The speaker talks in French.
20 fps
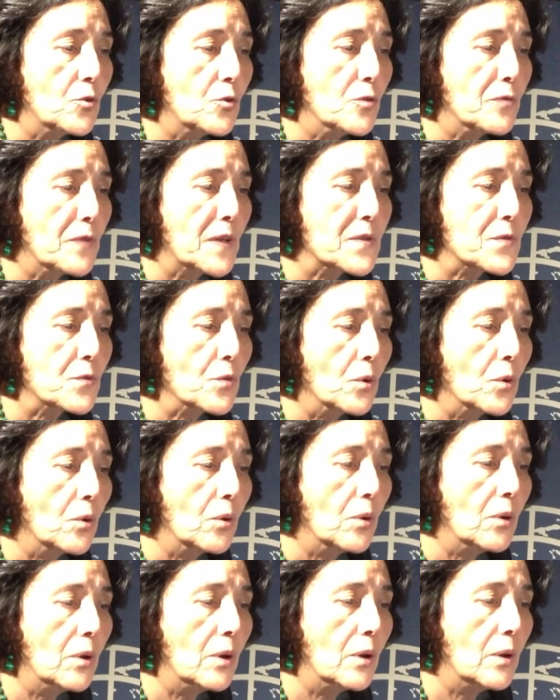de façon
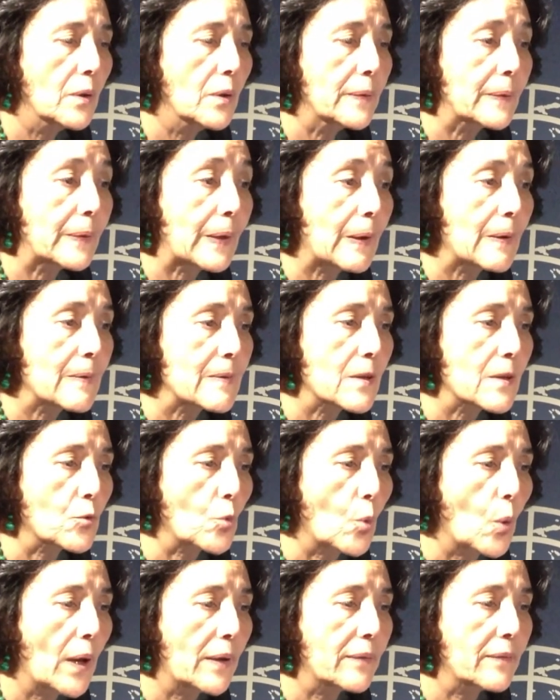très
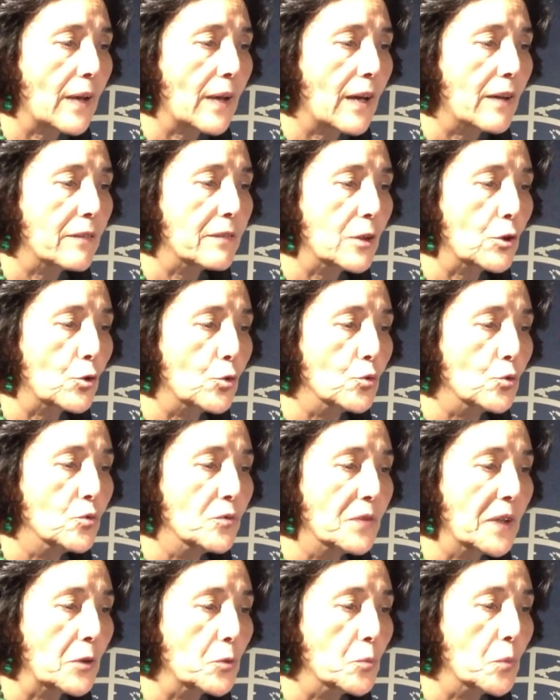étroite avec le
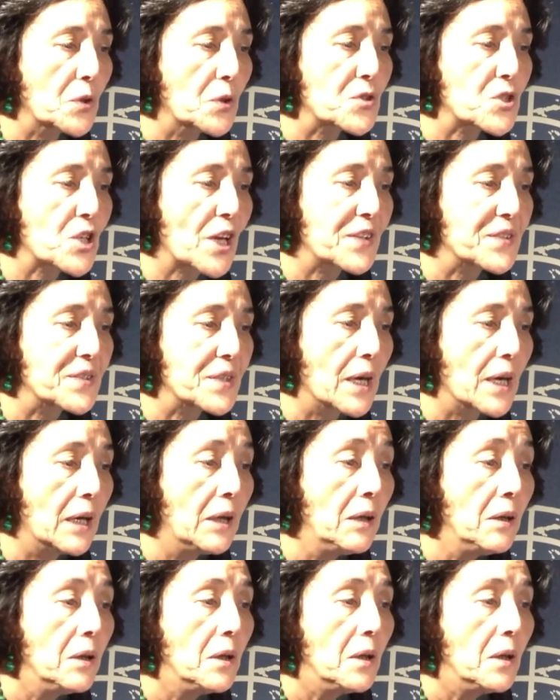gouvernement tchadien.